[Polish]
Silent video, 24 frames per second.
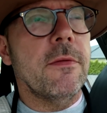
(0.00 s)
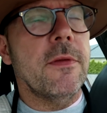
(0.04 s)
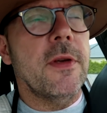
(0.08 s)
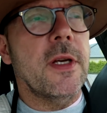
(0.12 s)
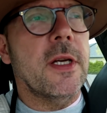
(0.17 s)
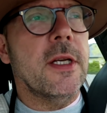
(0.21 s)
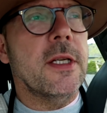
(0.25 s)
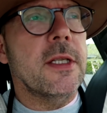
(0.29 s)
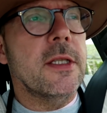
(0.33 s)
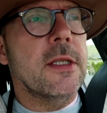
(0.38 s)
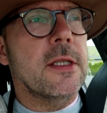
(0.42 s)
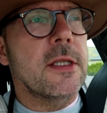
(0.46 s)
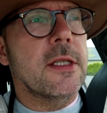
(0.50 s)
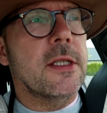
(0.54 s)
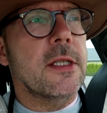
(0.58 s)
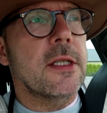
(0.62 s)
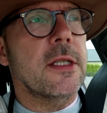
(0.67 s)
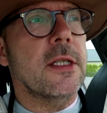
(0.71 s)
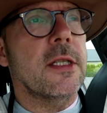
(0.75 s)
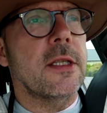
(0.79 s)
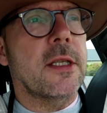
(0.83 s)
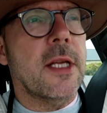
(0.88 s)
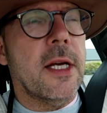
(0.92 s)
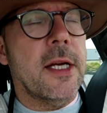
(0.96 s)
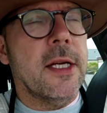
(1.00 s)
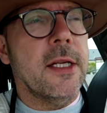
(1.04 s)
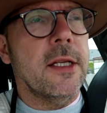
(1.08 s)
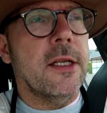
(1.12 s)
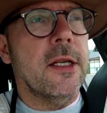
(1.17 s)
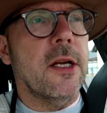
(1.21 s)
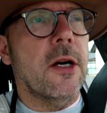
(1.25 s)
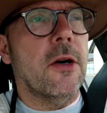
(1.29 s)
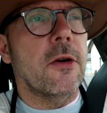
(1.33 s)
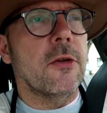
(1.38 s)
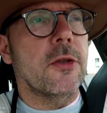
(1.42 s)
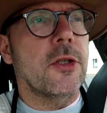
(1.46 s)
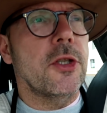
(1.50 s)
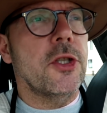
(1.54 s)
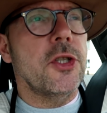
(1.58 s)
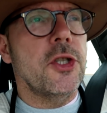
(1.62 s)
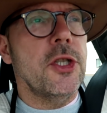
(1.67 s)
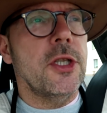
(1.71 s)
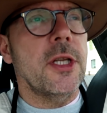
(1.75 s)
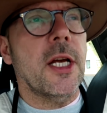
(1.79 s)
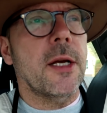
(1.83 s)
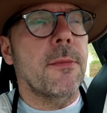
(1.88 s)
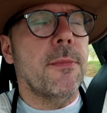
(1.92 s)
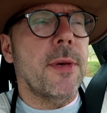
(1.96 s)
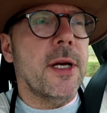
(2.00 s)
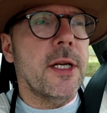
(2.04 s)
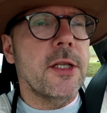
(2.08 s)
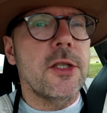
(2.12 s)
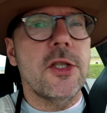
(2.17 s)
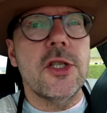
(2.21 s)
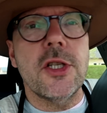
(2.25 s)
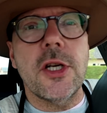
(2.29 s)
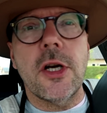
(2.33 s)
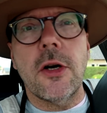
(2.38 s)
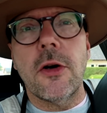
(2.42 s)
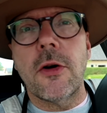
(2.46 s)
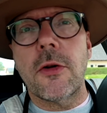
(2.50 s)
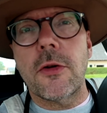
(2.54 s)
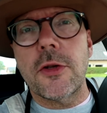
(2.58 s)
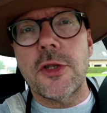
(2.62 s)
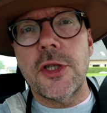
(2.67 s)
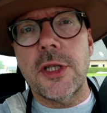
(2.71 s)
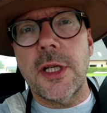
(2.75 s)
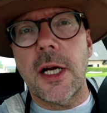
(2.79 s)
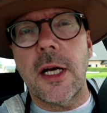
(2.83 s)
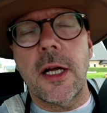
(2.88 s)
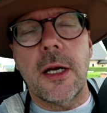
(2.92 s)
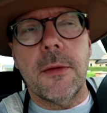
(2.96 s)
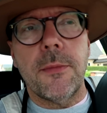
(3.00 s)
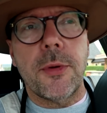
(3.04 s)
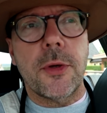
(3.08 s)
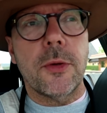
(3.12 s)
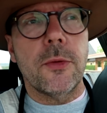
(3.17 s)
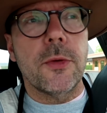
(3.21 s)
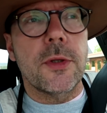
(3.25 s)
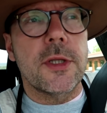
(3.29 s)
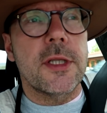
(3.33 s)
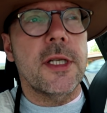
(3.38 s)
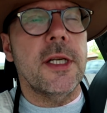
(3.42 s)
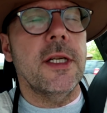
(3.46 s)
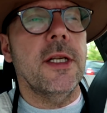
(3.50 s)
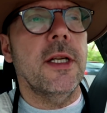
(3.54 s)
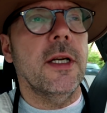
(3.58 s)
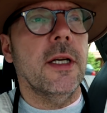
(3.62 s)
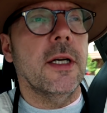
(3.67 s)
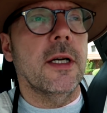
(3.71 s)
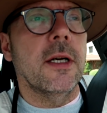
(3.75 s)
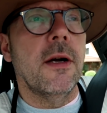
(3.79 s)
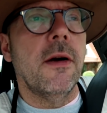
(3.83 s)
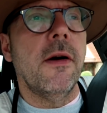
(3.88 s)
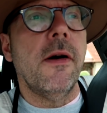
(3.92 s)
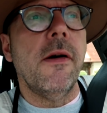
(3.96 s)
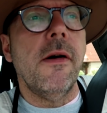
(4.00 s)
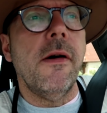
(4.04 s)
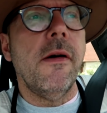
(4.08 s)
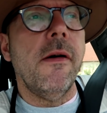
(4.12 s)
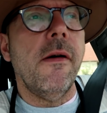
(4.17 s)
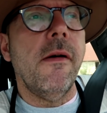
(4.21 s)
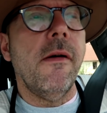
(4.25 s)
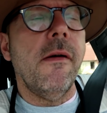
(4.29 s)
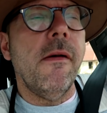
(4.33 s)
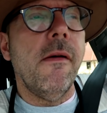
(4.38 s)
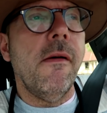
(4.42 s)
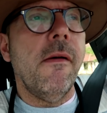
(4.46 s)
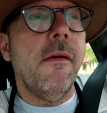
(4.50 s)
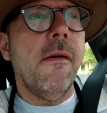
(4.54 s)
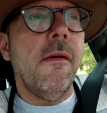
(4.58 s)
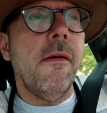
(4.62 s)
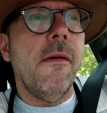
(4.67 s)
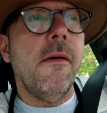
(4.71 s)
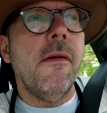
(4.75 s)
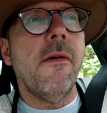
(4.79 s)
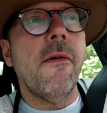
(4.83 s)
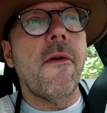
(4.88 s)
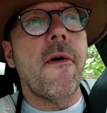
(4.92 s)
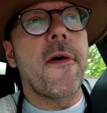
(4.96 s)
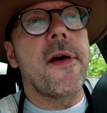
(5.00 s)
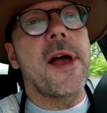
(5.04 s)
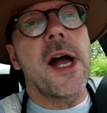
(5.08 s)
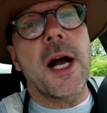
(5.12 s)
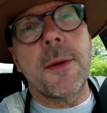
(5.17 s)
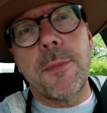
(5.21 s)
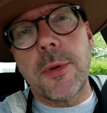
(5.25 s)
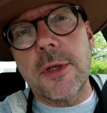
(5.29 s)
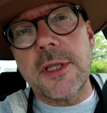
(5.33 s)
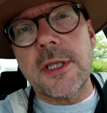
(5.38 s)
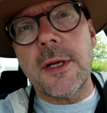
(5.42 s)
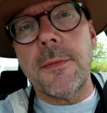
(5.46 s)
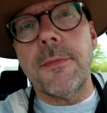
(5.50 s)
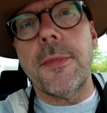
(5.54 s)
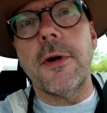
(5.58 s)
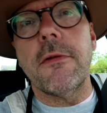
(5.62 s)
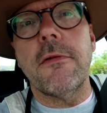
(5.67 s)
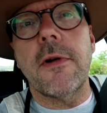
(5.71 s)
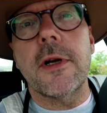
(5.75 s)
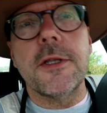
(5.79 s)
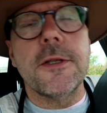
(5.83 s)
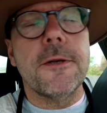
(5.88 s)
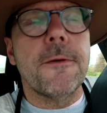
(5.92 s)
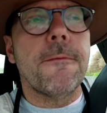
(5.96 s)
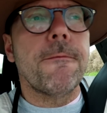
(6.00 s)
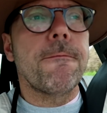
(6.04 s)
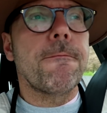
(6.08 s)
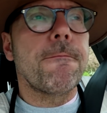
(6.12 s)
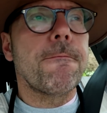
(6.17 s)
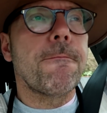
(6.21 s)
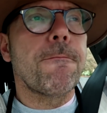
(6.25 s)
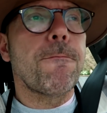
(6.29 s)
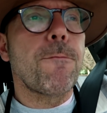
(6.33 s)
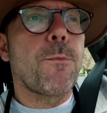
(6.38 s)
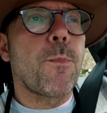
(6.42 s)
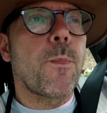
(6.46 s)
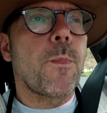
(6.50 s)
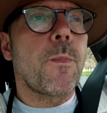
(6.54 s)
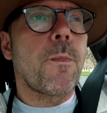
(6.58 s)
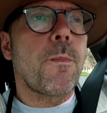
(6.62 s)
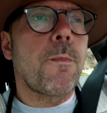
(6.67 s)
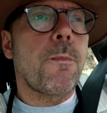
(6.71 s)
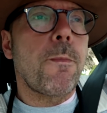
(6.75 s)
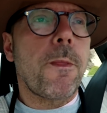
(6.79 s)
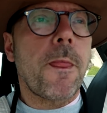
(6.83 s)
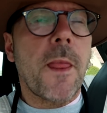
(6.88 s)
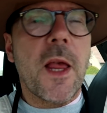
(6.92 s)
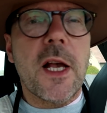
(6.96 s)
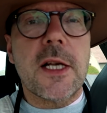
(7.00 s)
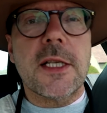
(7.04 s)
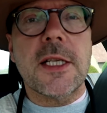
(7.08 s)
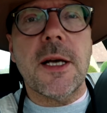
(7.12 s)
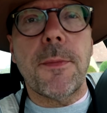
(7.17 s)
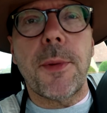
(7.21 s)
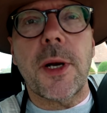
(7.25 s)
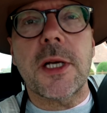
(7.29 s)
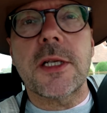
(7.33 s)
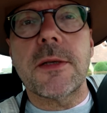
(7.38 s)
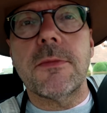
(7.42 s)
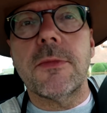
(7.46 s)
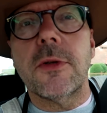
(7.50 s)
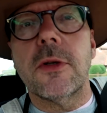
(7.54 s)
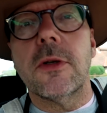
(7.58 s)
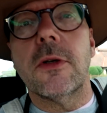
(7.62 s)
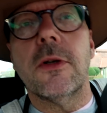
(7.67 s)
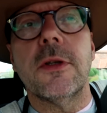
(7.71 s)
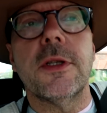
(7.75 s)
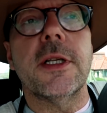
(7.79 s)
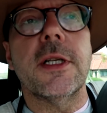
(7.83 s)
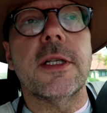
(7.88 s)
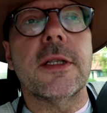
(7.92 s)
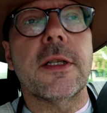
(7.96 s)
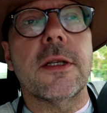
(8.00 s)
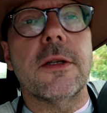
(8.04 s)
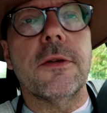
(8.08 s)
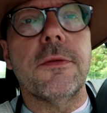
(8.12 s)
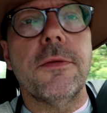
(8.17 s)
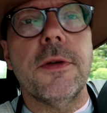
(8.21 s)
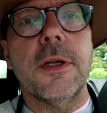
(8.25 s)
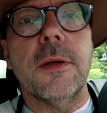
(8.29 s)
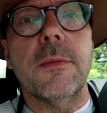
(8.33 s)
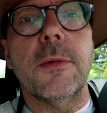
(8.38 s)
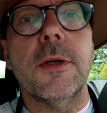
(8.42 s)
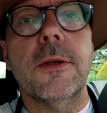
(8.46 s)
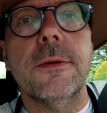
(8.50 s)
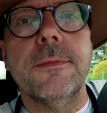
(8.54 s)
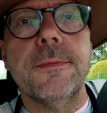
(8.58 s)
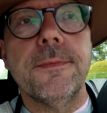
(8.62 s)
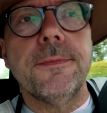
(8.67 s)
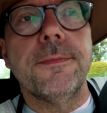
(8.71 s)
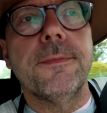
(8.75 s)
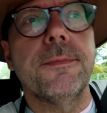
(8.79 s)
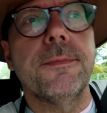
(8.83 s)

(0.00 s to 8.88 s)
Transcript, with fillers: więc ten odcinek będzie o rodzinach reprodukcyjnych, jak postępować. Zapraszam do oglądania tego filmu.